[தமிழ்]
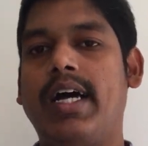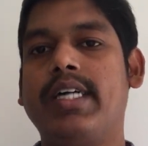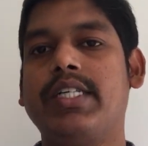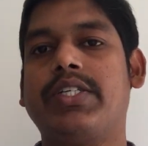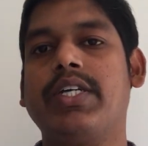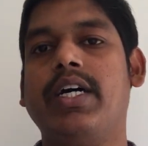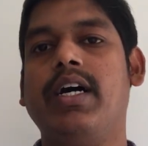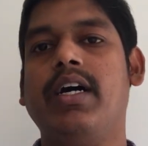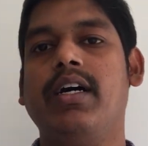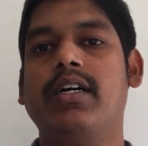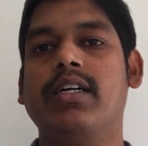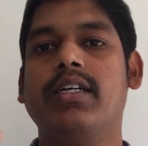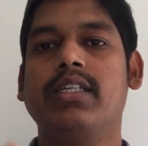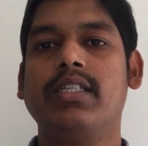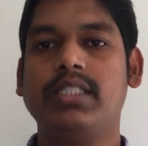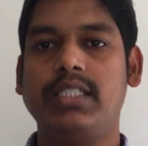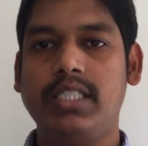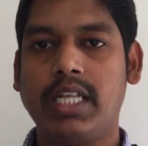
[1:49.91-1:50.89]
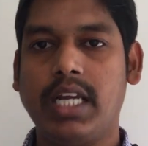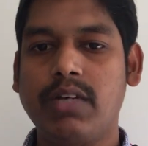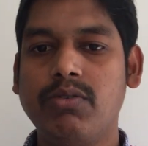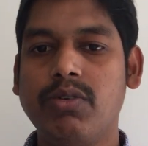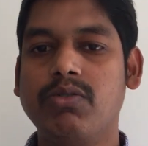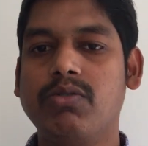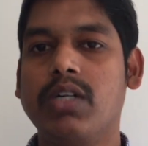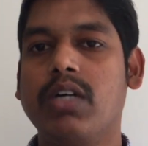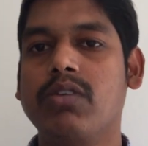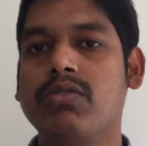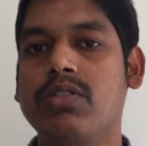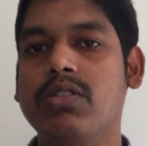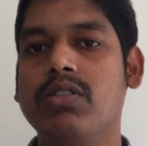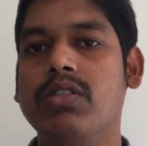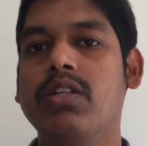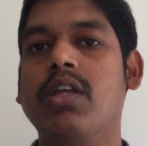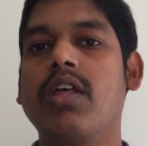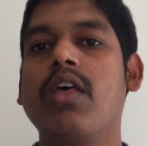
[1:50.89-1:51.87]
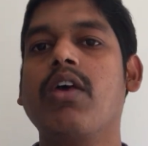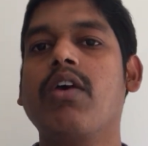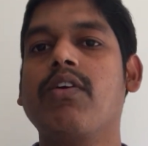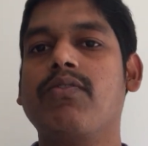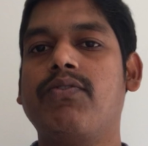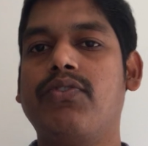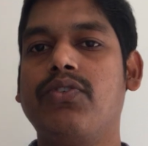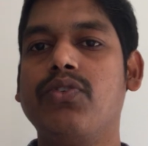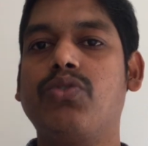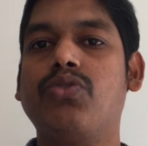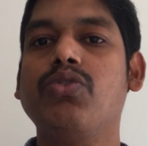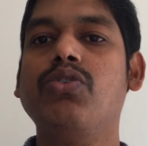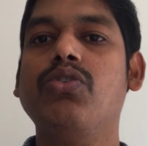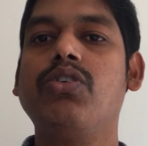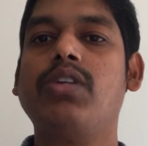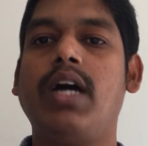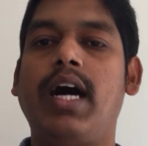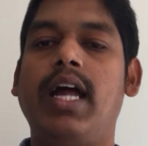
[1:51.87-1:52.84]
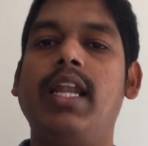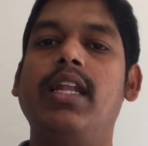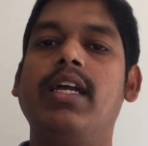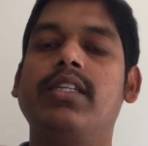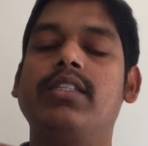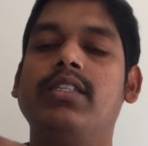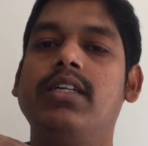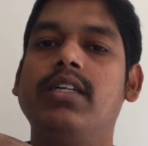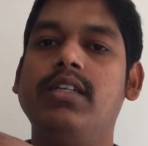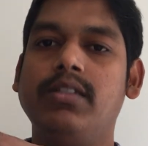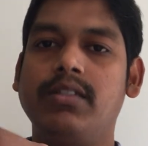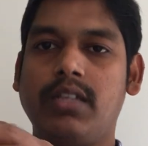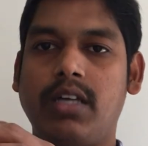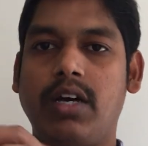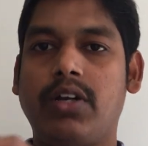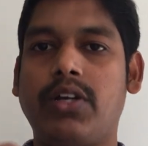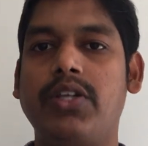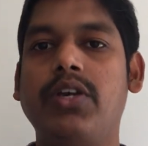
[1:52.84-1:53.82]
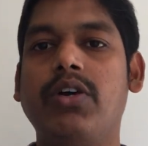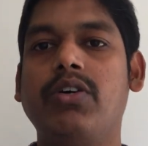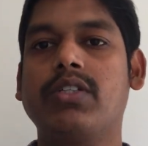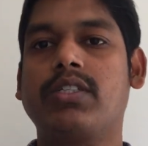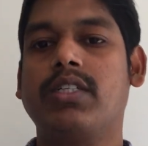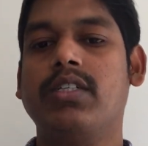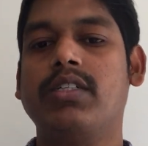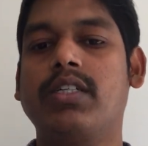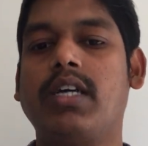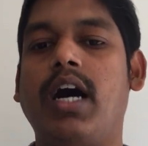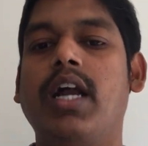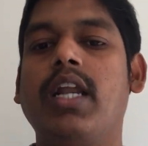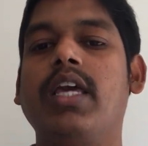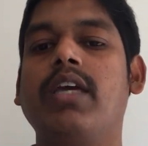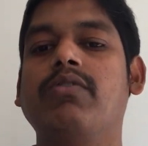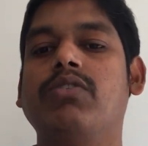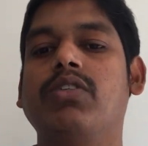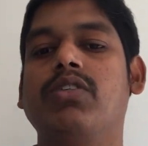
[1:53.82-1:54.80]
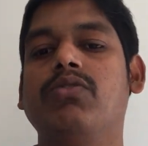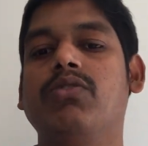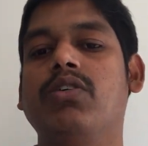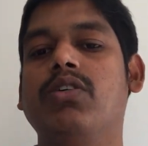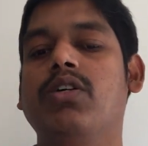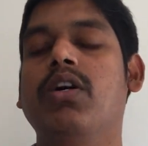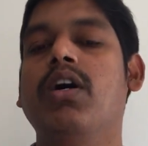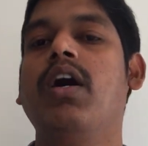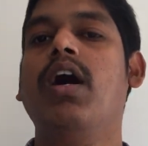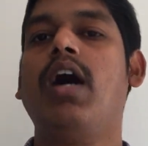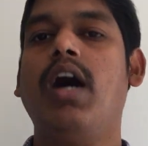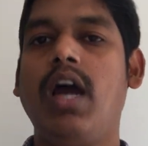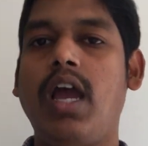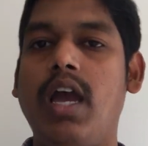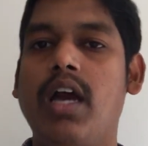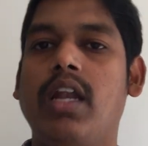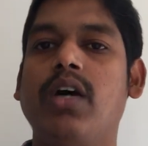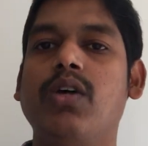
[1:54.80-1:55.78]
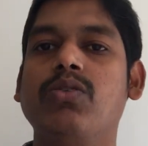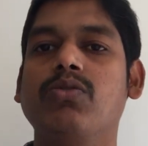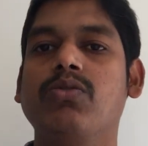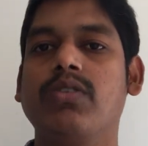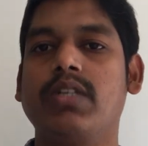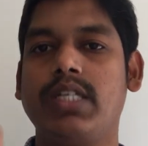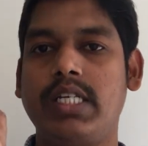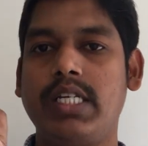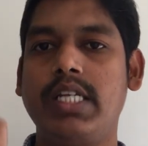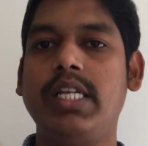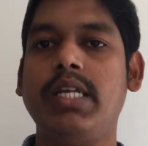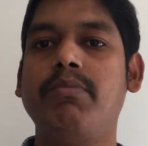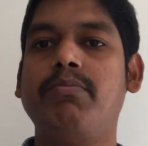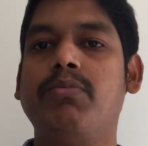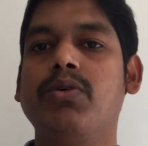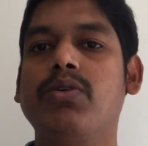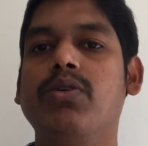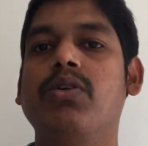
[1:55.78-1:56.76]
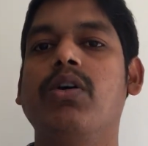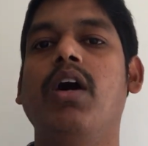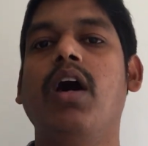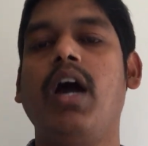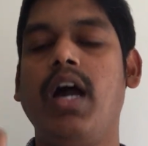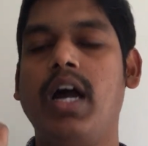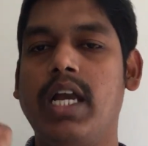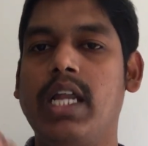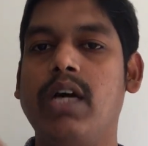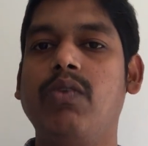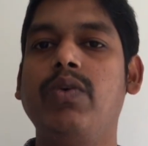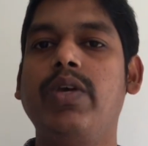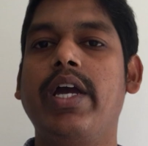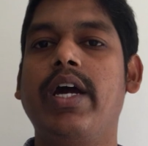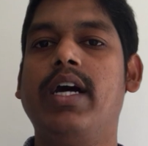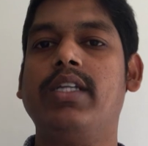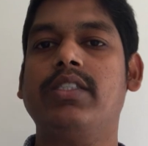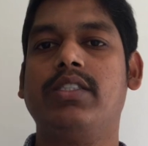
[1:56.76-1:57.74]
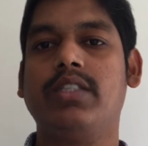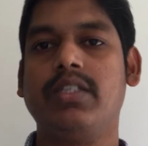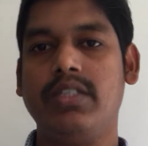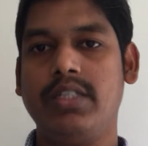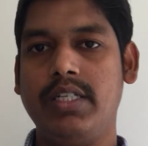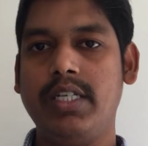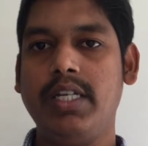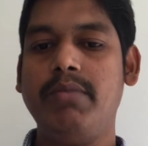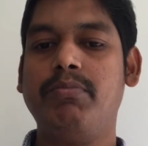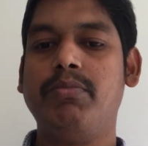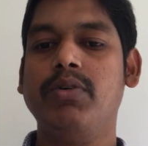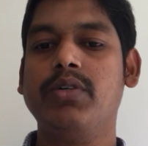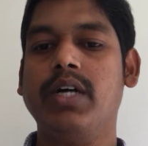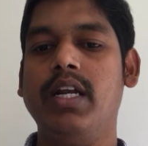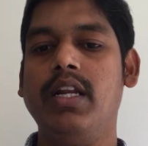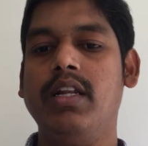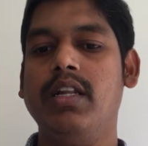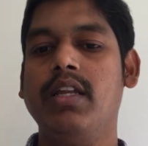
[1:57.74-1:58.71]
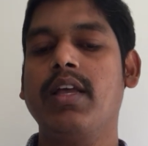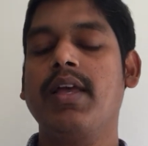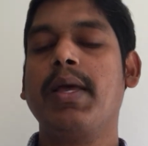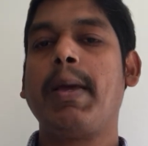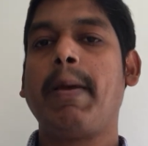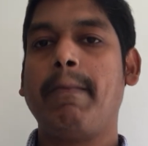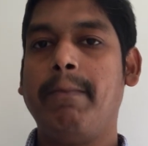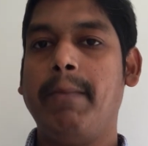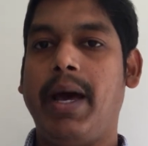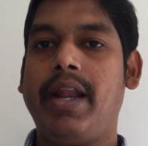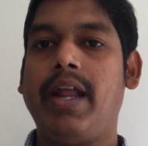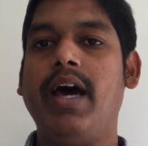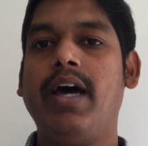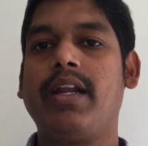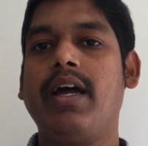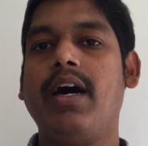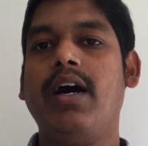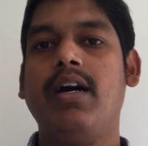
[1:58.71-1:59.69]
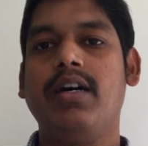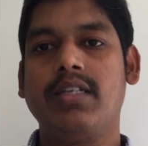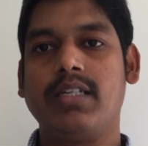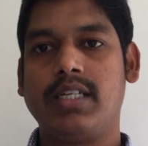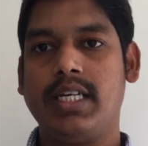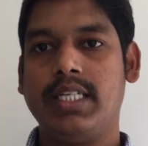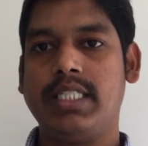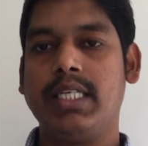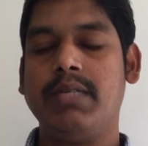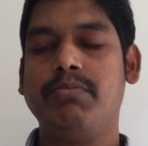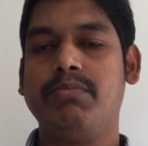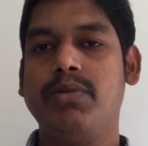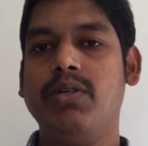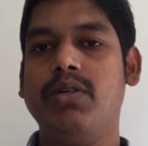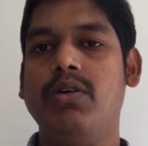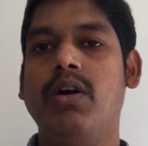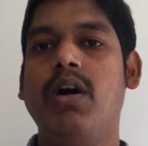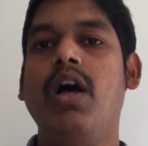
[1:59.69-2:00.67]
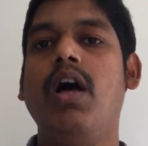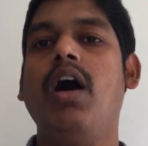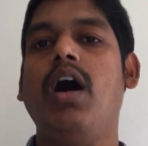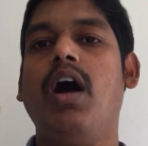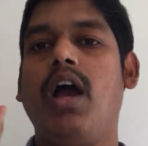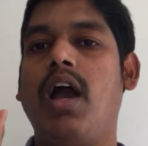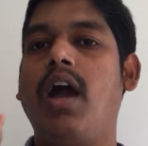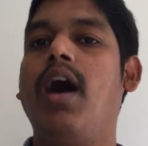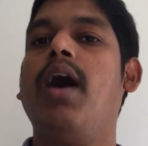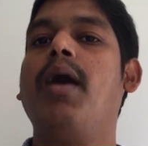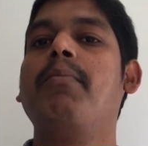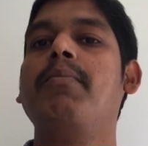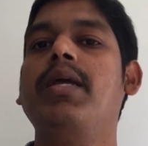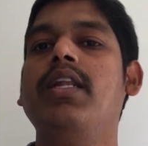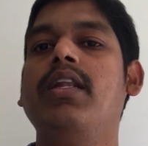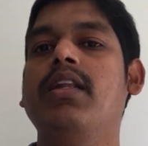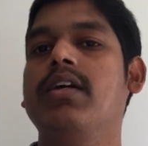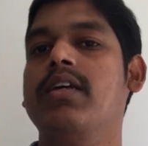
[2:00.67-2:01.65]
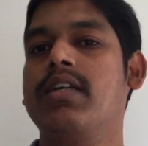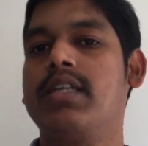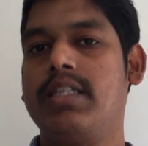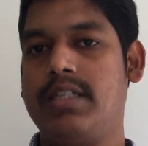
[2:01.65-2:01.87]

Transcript: ஆஷா இரவு உணவு ஃபுத்தூர் அல்லது ரியோக் காலை உணவு ஹலவ் இனிப்பு ஹலவ்யாத் இனிப்புகள் மராரா கசப்பு ஹாமில்